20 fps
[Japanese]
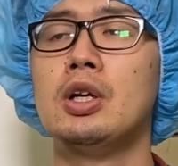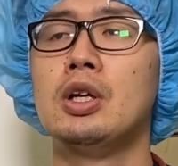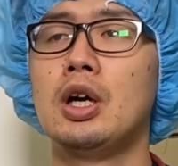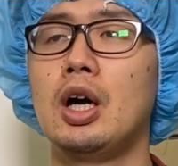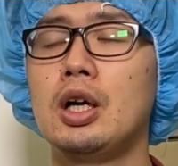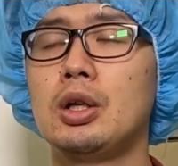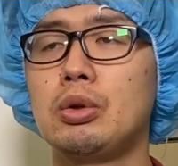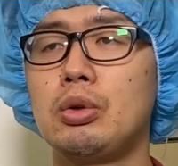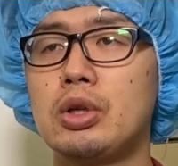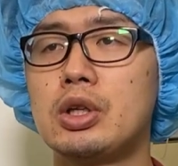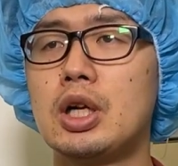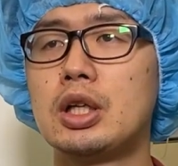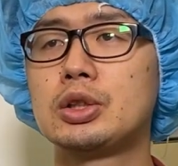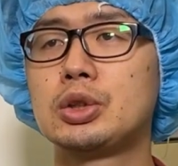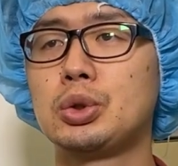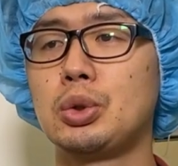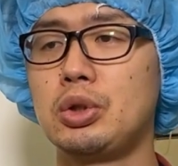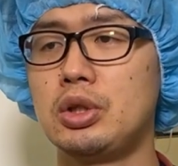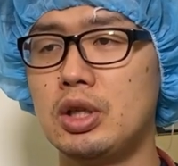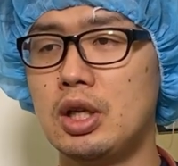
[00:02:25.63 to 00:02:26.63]
あの威嚇
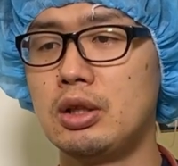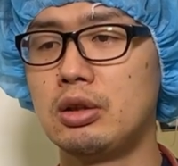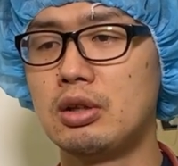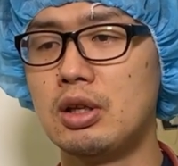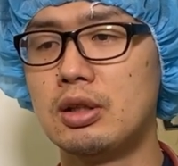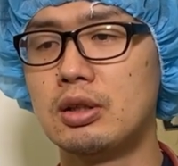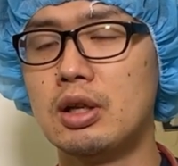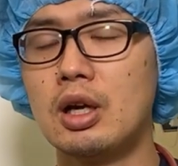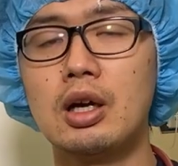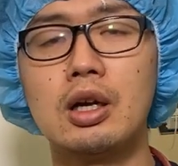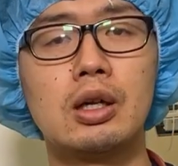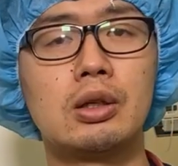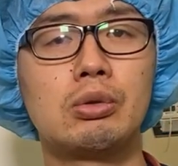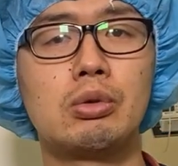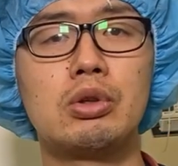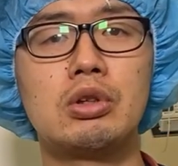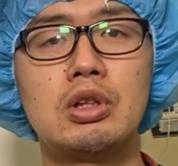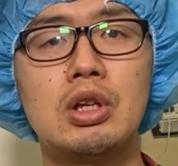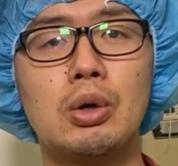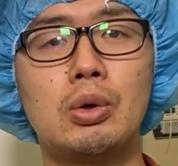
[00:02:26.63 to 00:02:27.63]
長胃年点だから
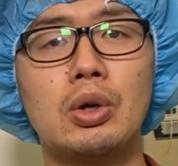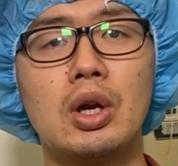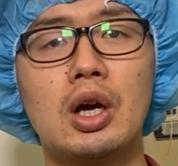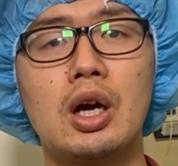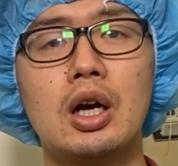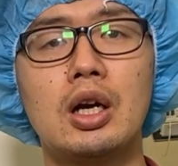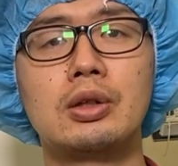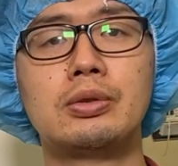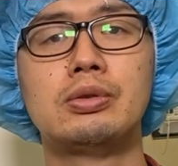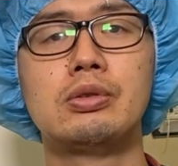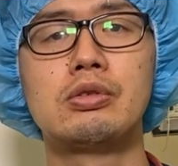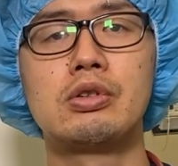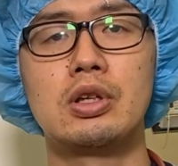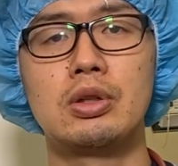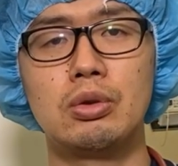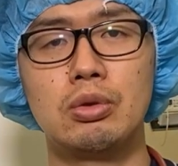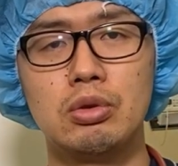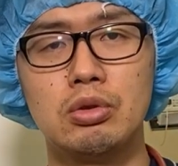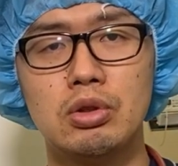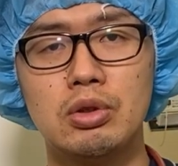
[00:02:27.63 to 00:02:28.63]
といってお腹が風
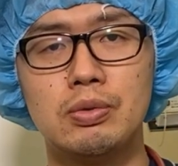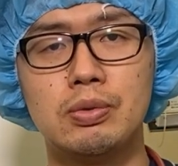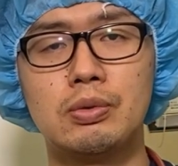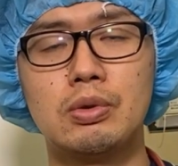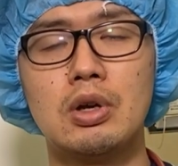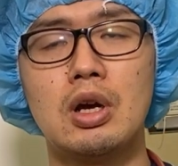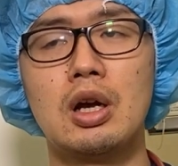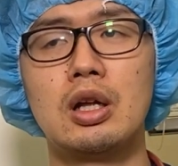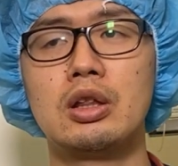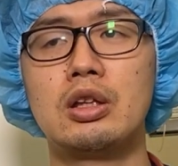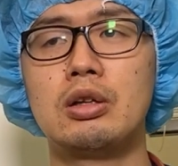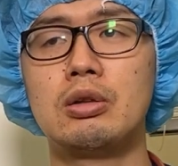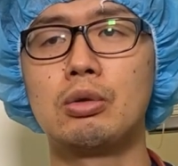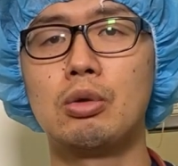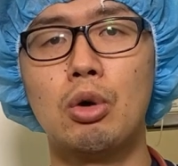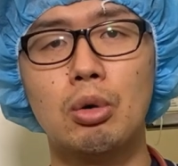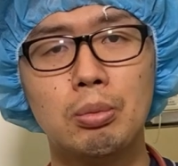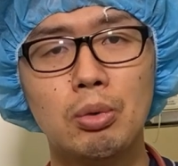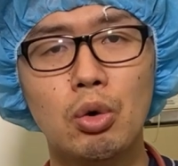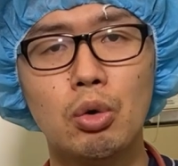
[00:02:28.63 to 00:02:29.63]
船のように膨らんでる
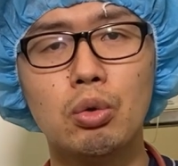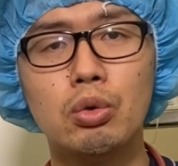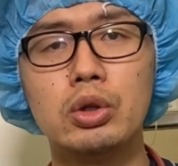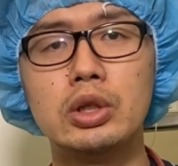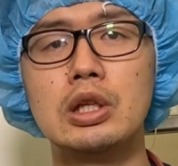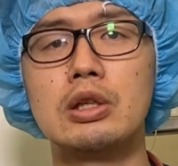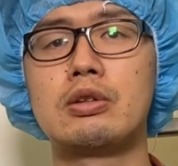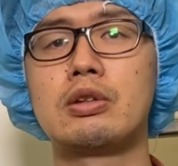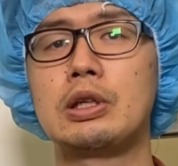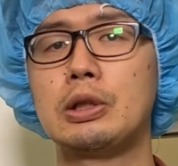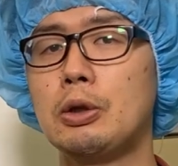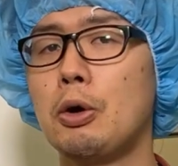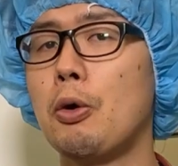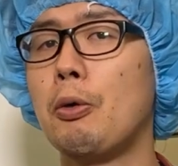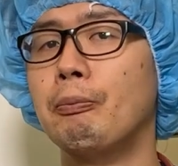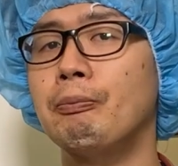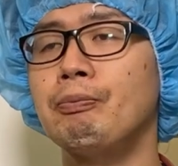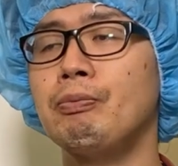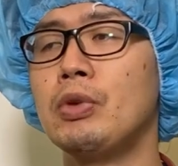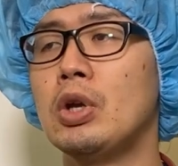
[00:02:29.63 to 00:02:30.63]
子も多いですけ
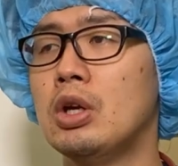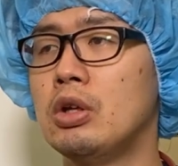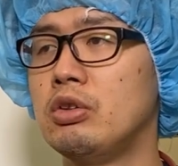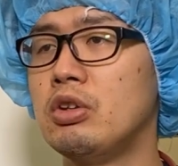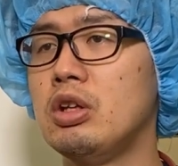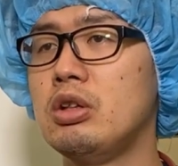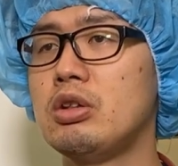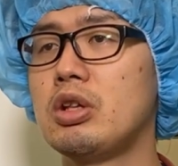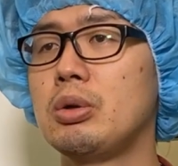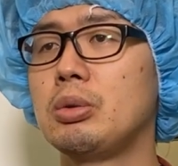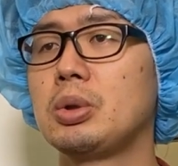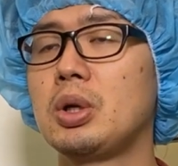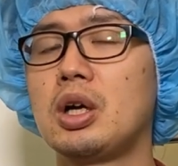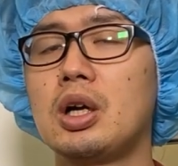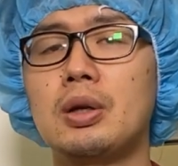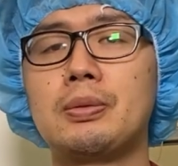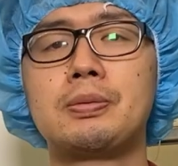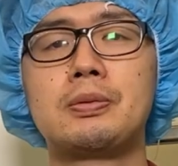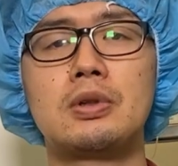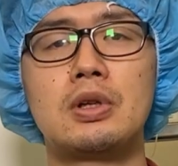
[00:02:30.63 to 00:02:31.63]
ど全然お
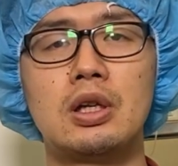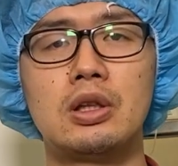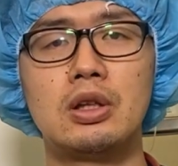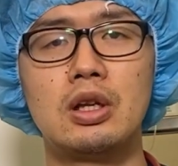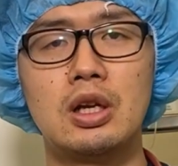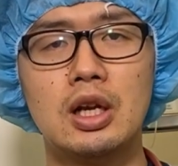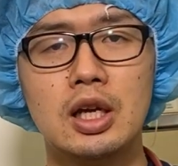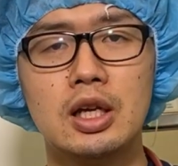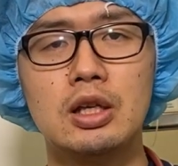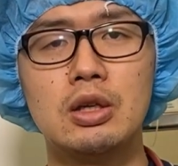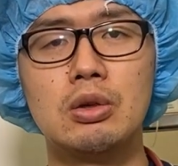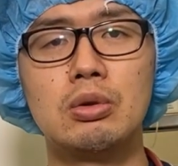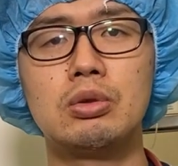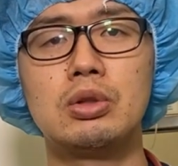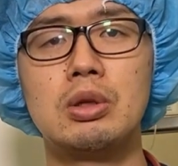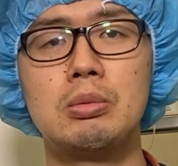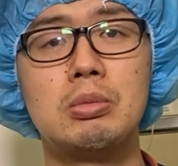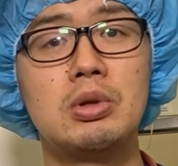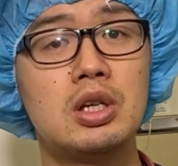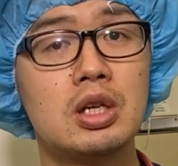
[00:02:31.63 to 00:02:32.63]
腹膨らんでないよう
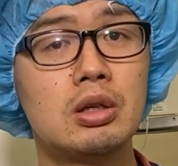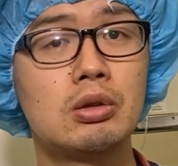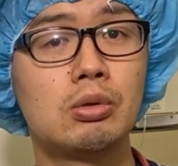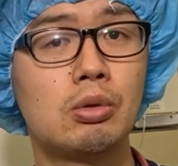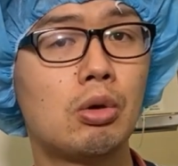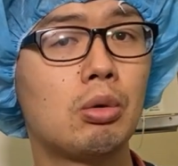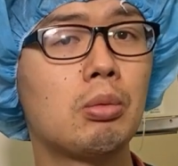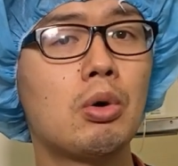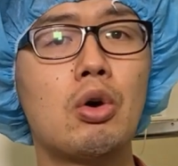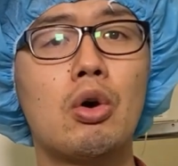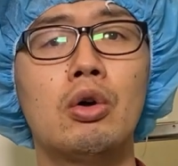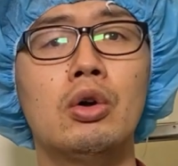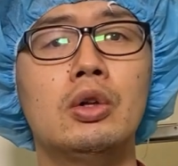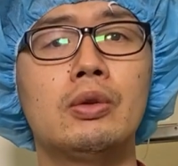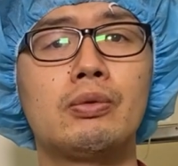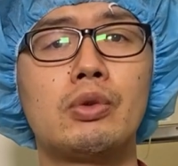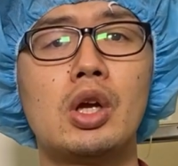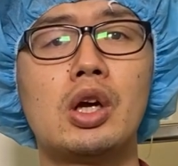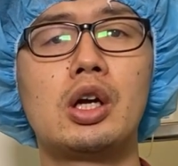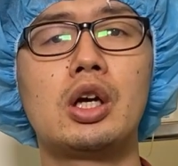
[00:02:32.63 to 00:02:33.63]
に見える子も
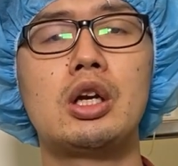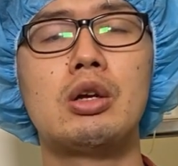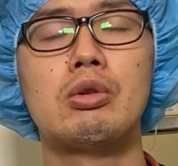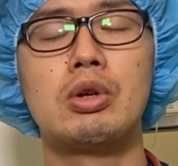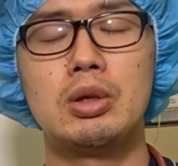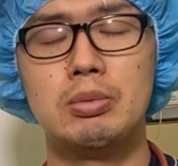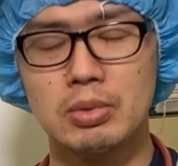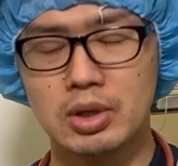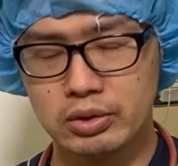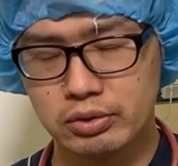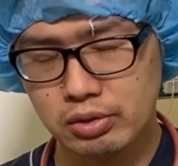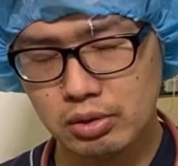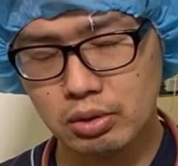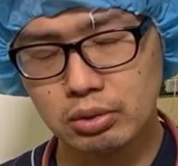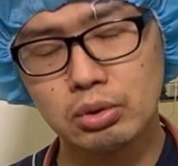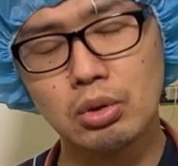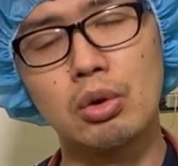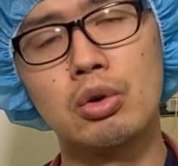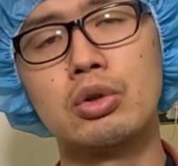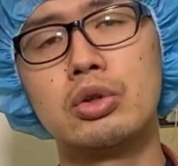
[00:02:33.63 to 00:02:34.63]
中にはいますよ
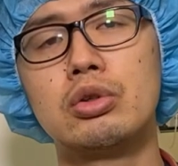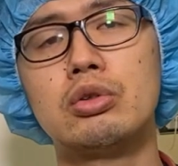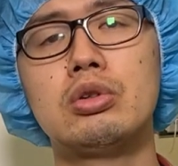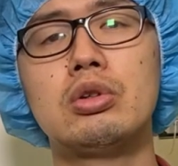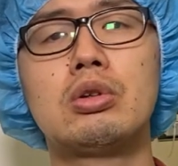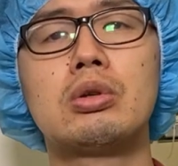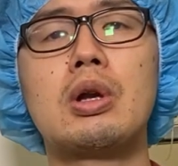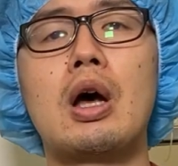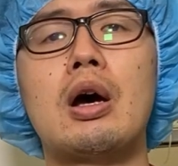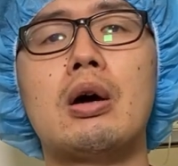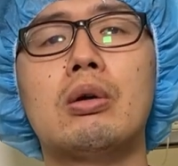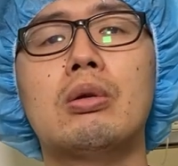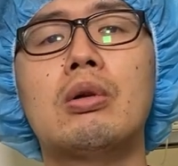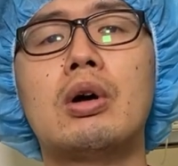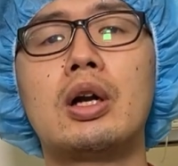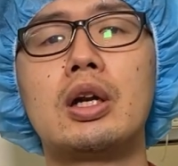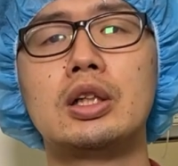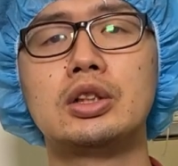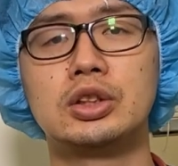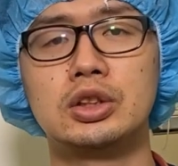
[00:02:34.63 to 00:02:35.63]
というようなお
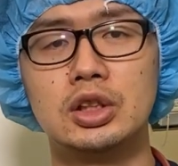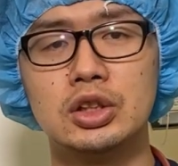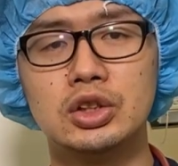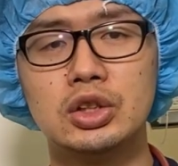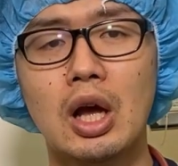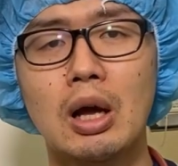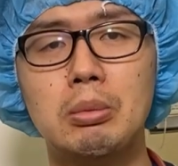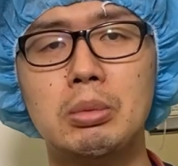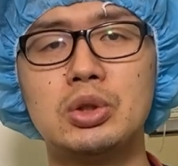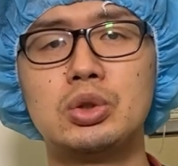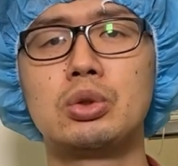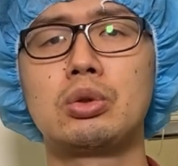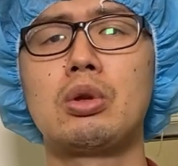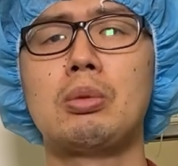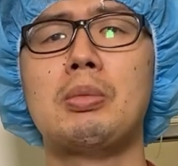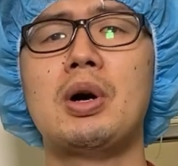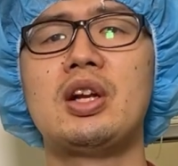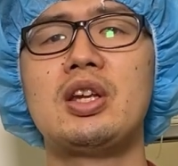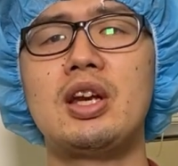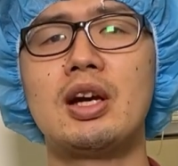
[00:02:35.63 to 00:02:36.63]
話でした、まあ、ちょっと
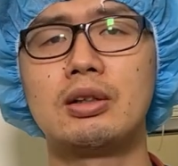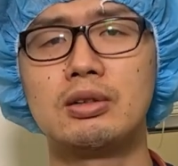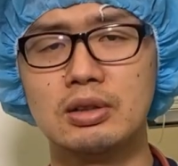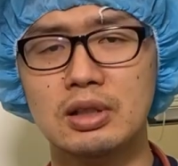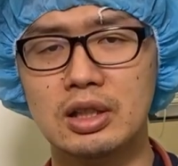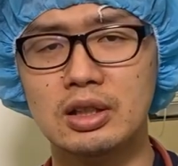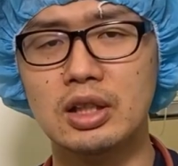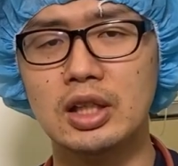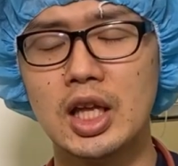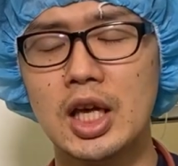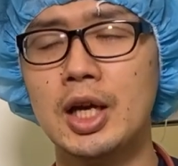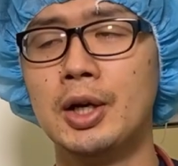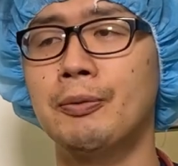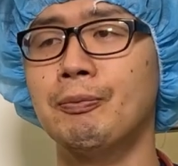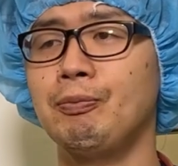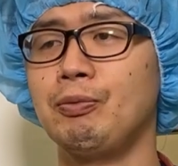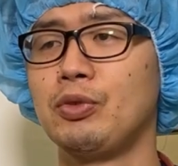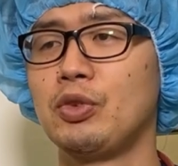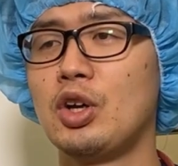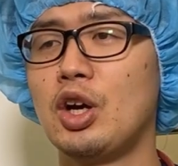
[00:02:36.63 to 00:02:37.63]
マニアックなんでね
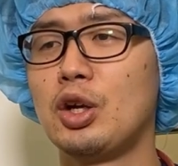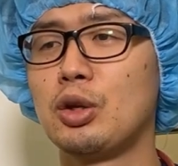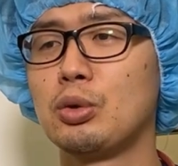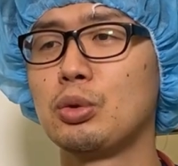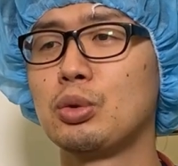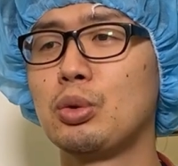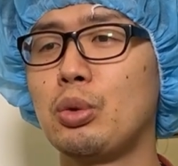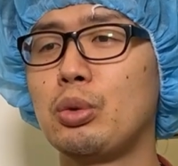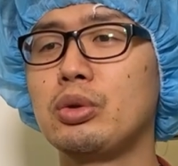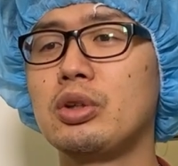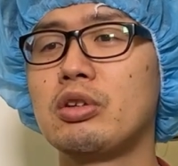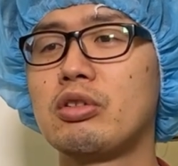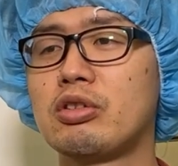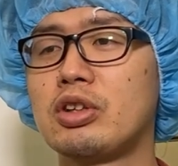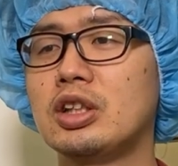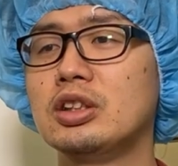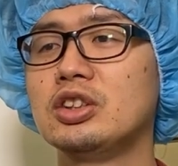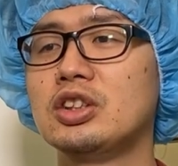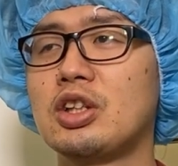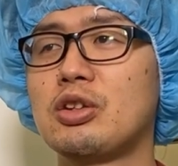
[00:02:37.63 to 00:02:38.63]
あのどこで
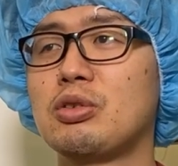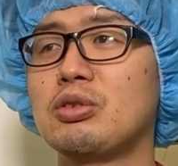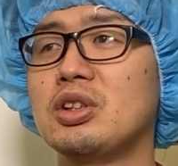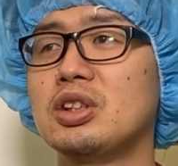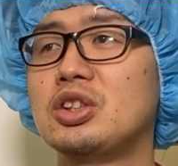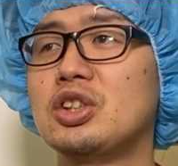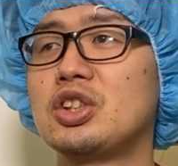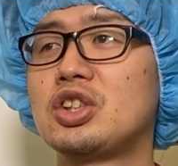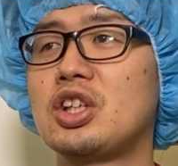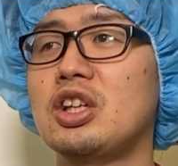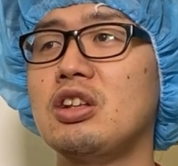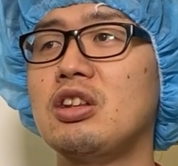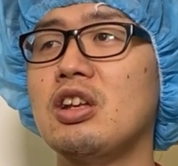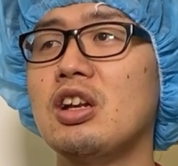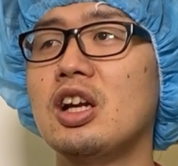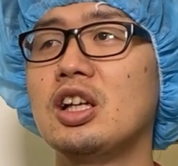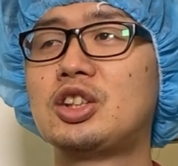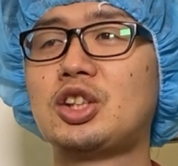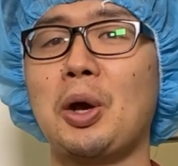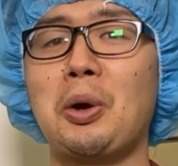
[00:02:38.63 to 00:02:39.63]
使うんじゃそんな知識って
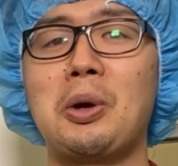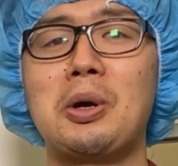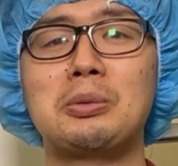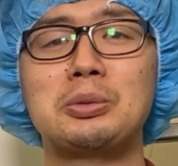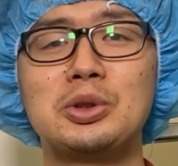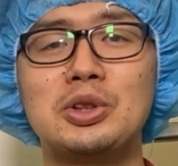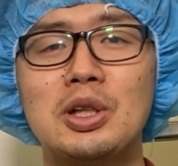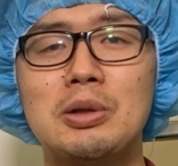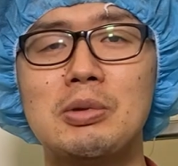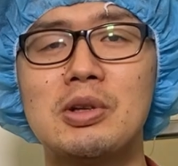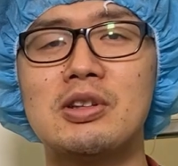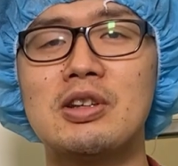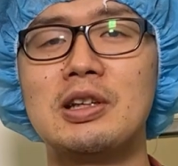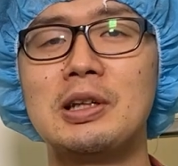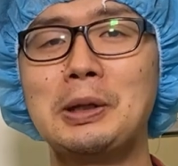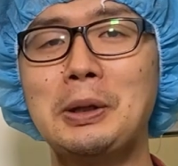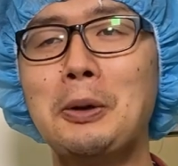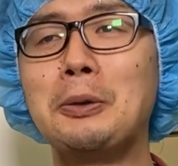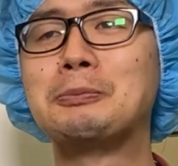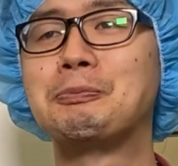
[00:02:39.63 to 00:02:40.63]
なっちゃうかもしれません
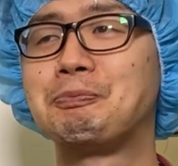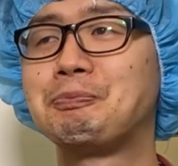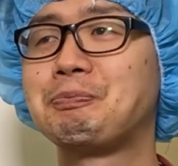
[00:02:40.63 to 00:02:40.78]
けど